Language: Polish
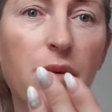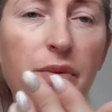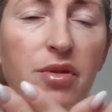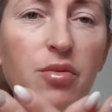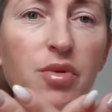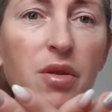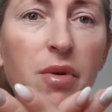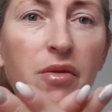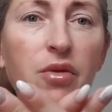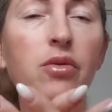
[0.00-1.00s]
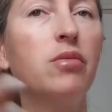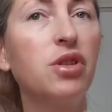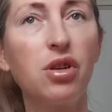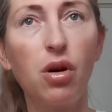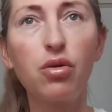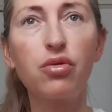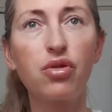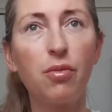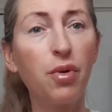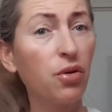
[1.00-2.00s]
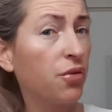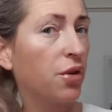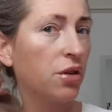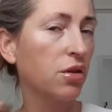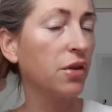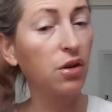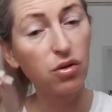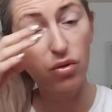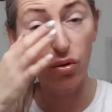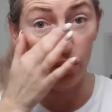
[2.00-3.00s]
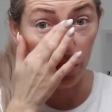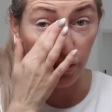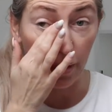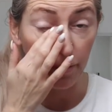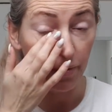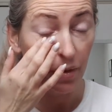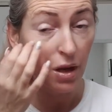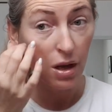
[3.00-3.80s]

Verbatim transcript: po prostu przebarwiły mi się od szamponu fioletowego, który użyłam